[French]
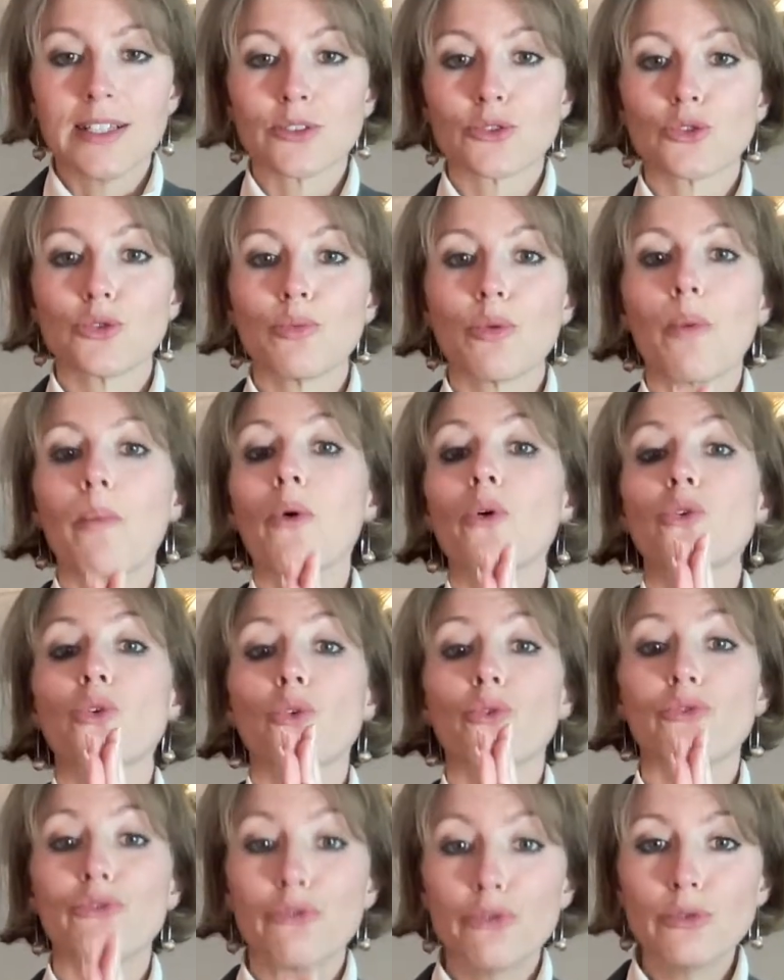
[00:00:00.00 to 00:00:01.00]
Du moment que
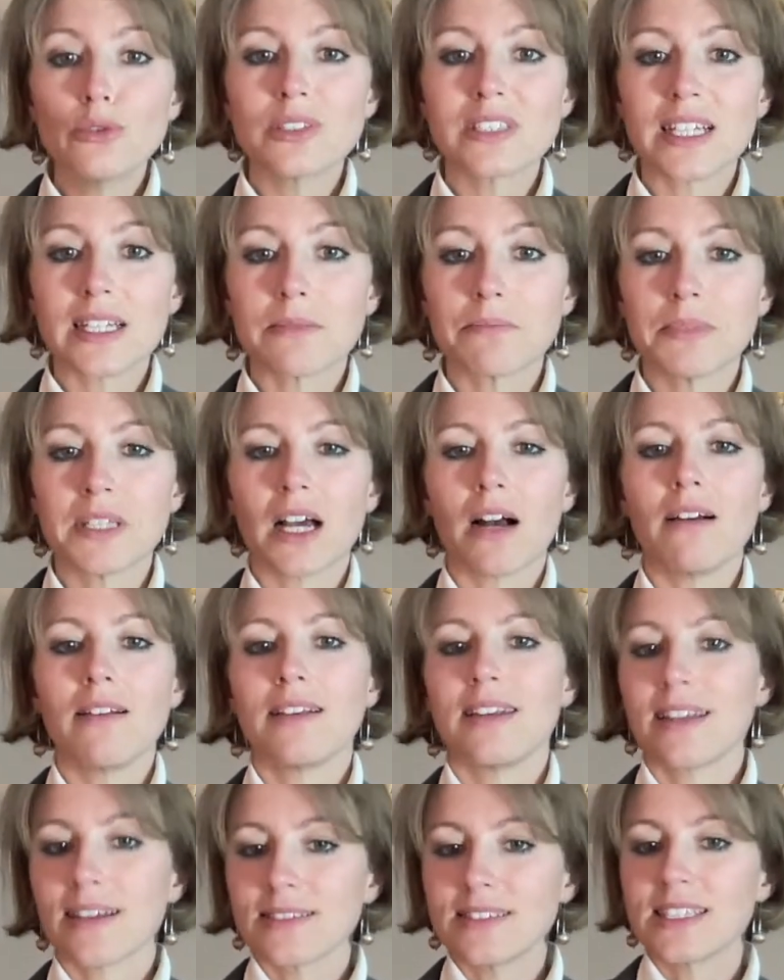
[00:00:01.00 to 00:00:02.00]
vous êtes bien,
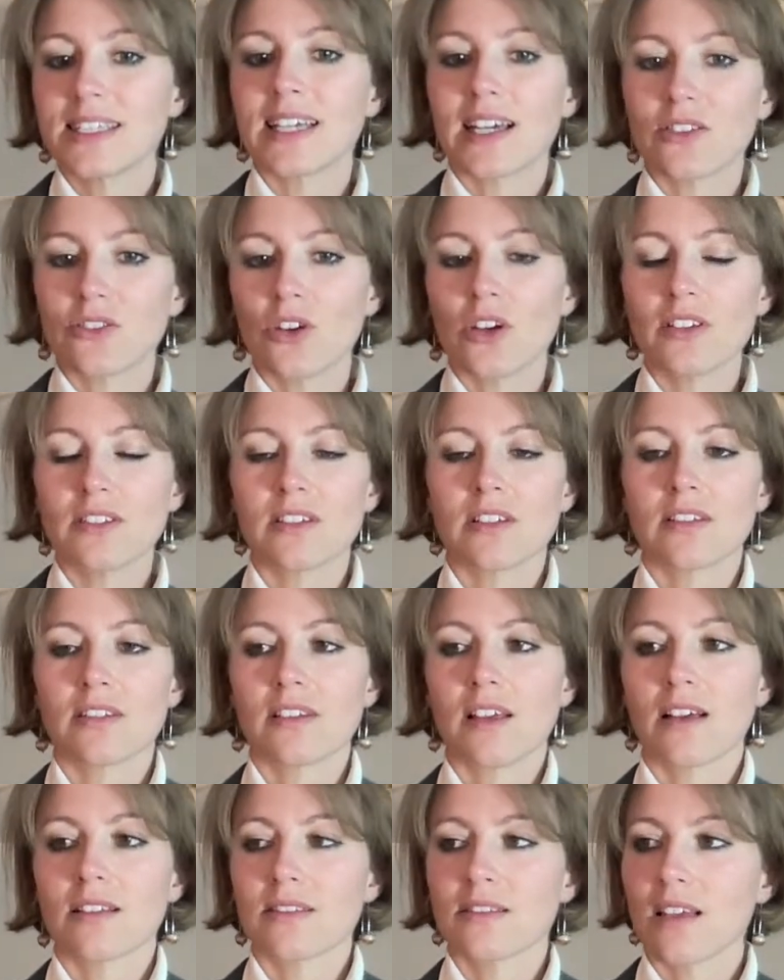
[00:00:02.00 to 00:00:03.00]
l'indicateur, c'est
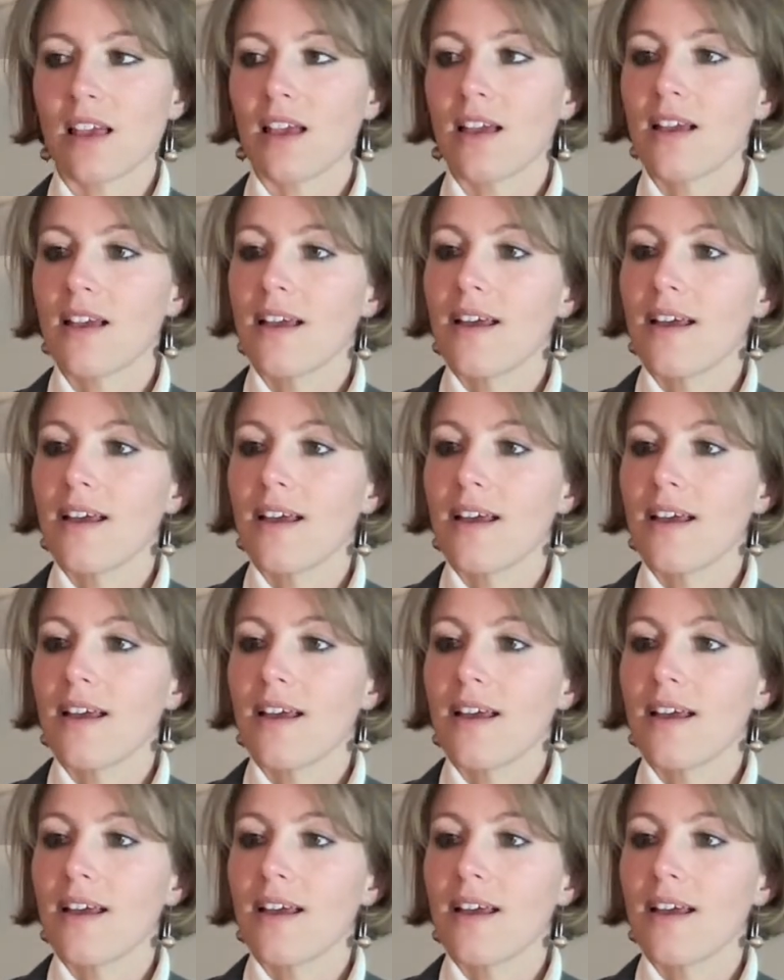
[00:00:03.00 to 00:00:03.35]
ça, c'est